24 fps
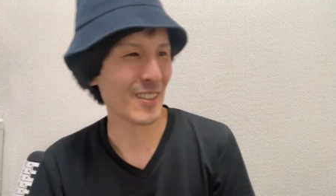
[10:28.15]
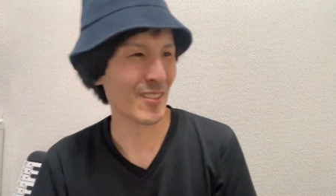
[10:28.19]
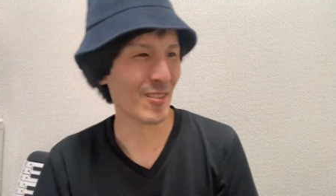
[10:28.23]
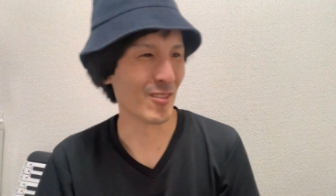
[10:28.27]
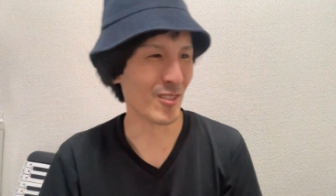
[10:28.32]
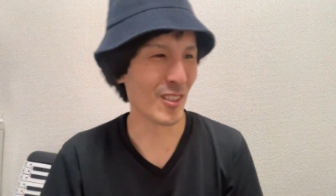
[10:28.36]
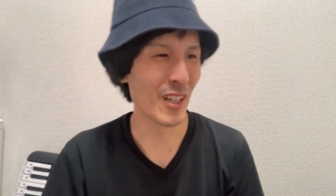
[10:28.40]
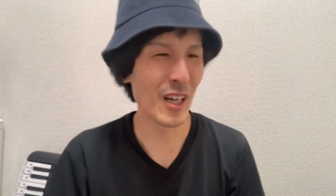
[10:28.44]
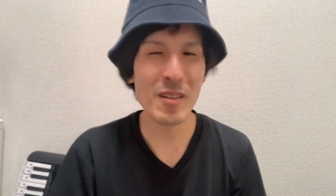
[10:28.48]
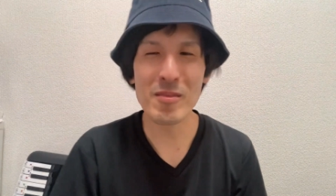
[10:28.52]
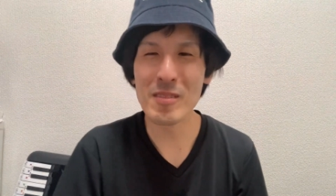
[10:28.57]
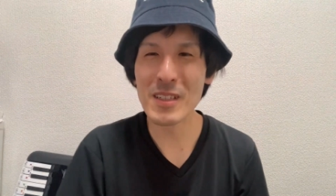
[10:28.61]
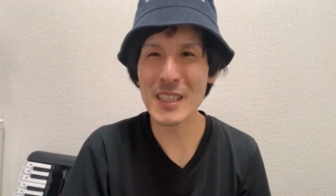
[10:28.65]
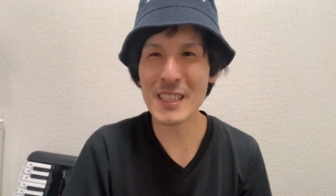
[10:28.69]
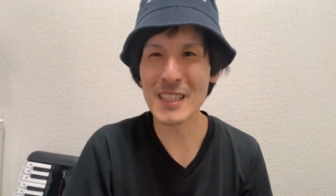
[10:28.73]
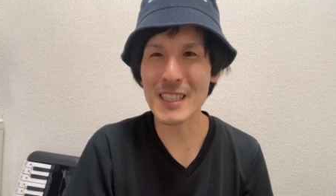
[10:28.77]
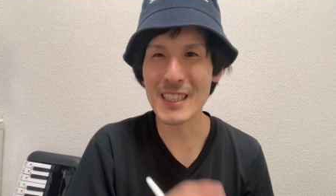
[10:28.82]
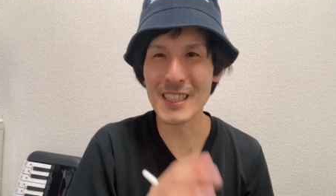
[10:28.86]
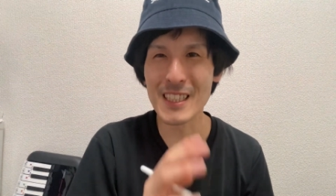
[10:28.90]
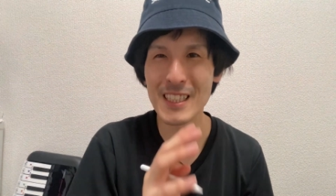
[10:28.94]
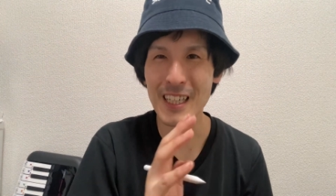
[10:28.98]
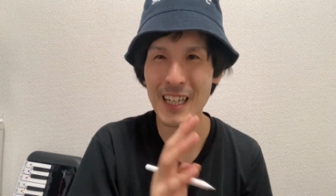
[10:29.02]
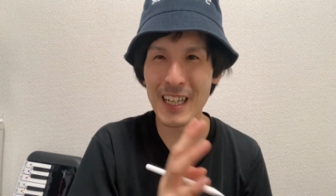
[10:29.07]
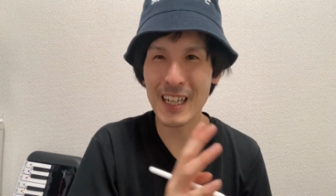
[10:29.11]
裏
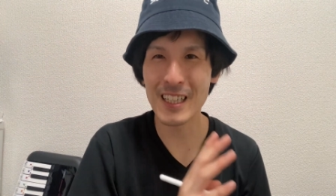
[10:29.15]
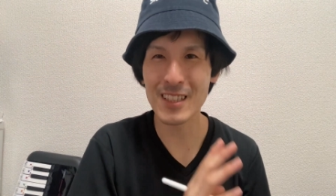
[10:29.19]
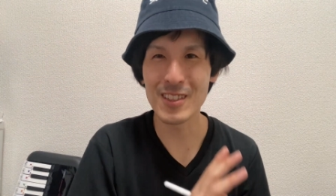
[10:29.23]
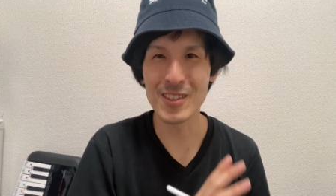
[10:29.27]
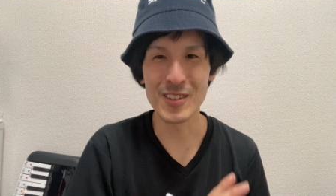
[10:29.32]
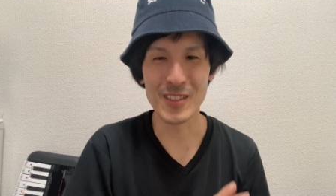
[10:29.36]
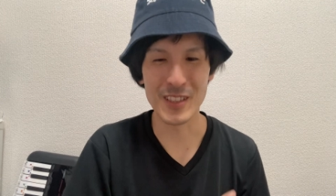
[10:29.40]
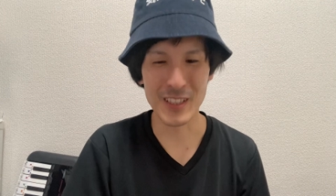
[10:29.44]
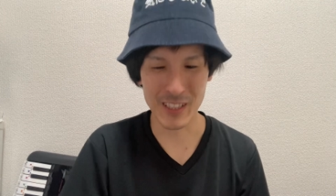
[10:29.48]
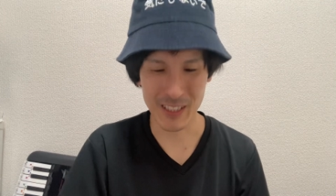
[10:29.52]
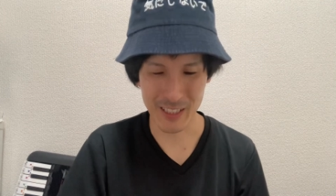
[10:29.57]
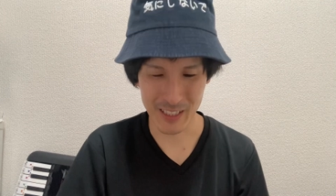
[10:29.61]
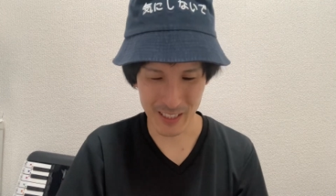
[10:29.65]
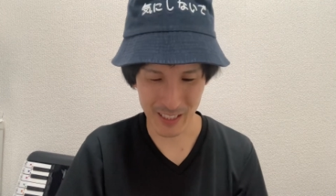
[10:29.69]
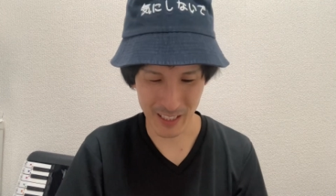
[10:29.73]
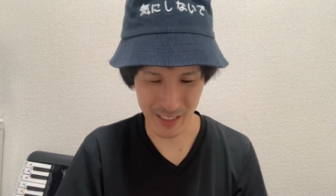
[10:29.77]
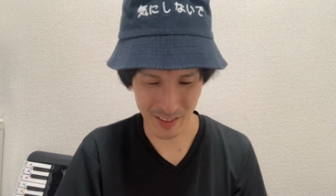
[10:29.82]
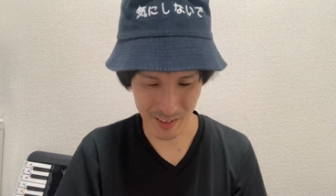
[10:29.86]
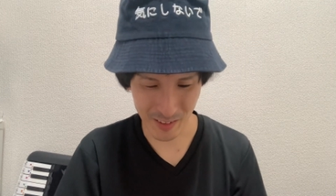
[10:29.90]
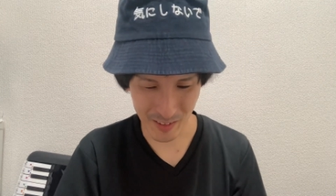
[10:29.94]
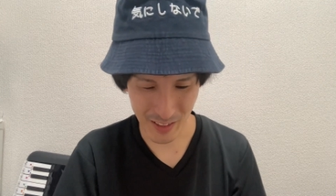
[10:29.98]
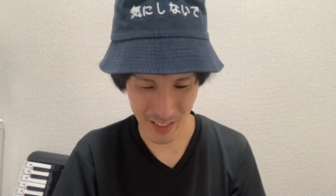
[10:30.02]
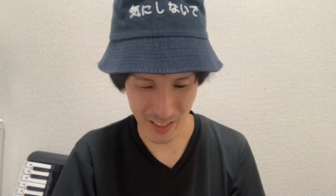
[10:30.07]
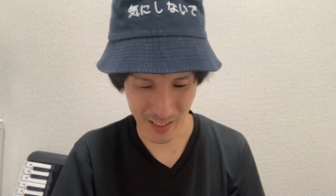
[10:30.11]
飯屋と出てきた
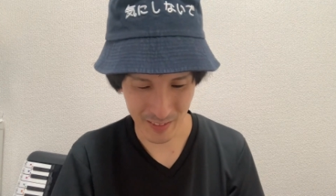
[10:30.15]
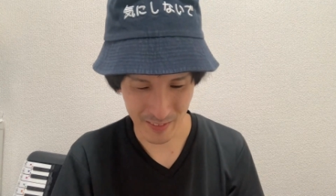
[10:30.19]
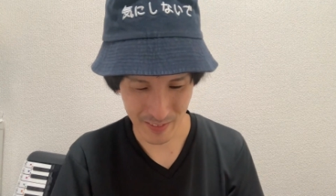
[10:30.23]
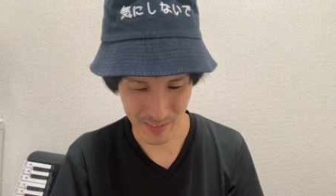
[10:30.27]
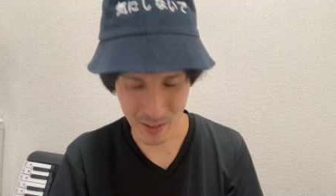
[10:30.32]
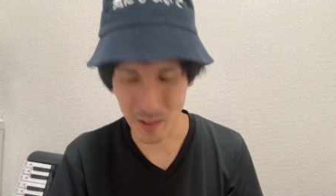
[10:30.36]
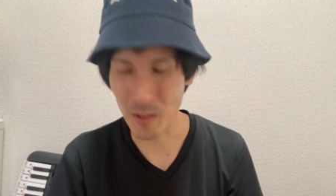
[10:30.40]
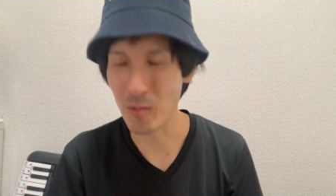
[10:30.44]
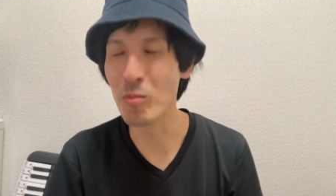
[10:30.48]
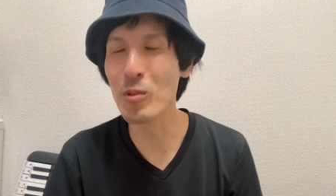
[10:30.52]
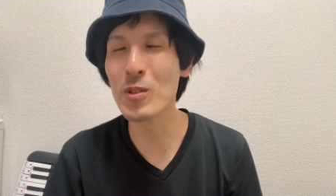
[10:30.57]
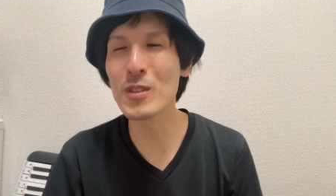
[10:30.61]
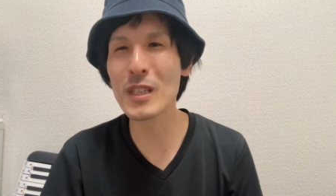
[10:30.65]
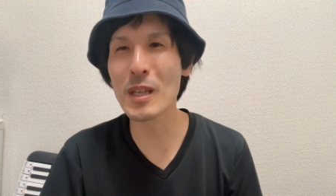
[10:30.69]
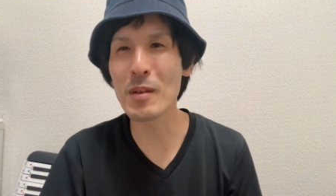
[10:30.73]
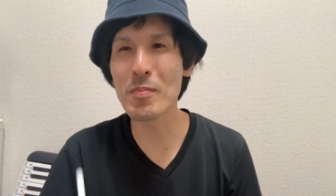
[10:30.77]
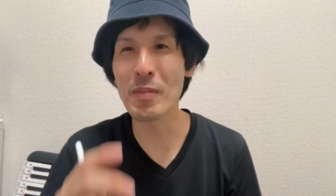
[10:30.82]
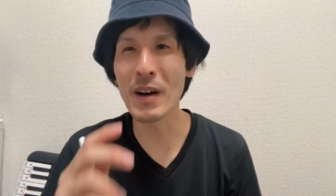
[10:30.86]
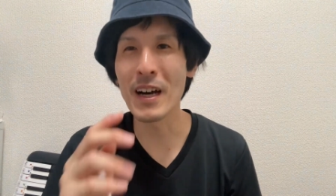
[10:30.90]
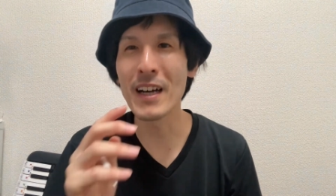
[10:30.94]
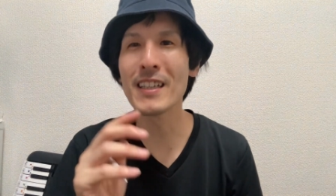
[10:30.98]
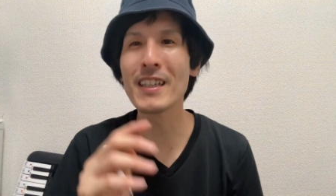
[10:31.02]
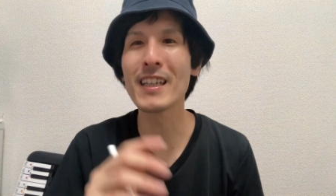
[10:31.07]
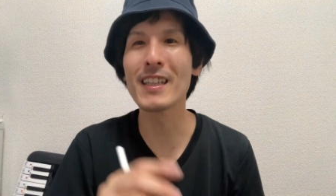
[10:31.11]
のは、表
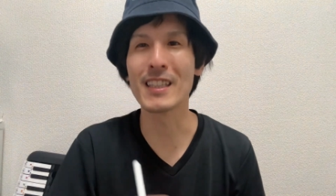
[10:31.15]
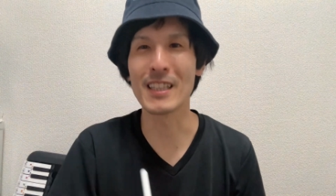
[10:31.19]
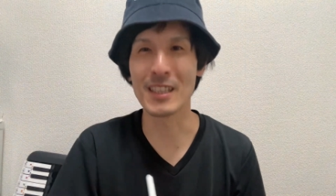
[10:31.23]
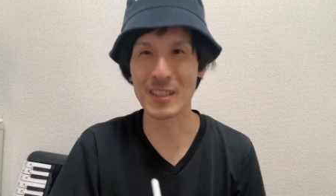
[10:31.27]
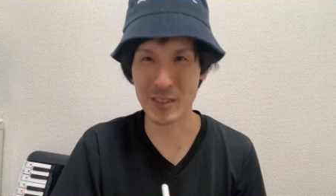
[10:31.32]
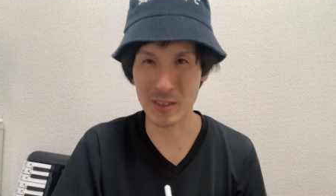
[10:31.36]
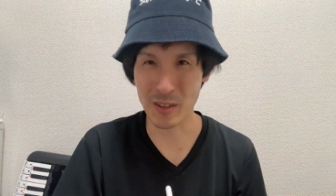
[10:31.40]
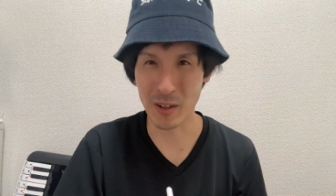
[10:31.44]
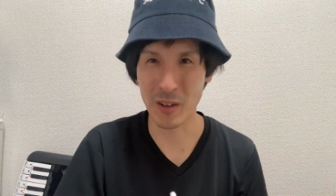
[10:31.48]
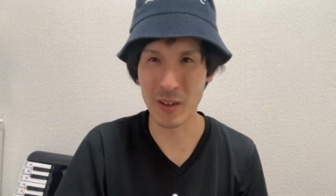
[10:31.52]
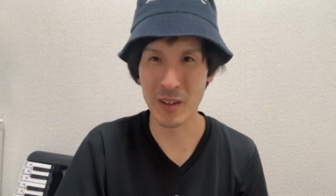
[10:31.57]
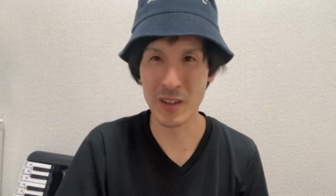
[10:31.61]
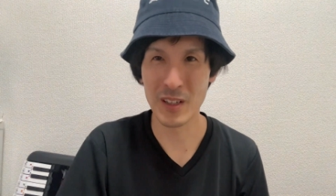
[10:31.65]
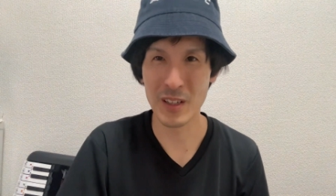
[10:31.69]
パン屋ですと。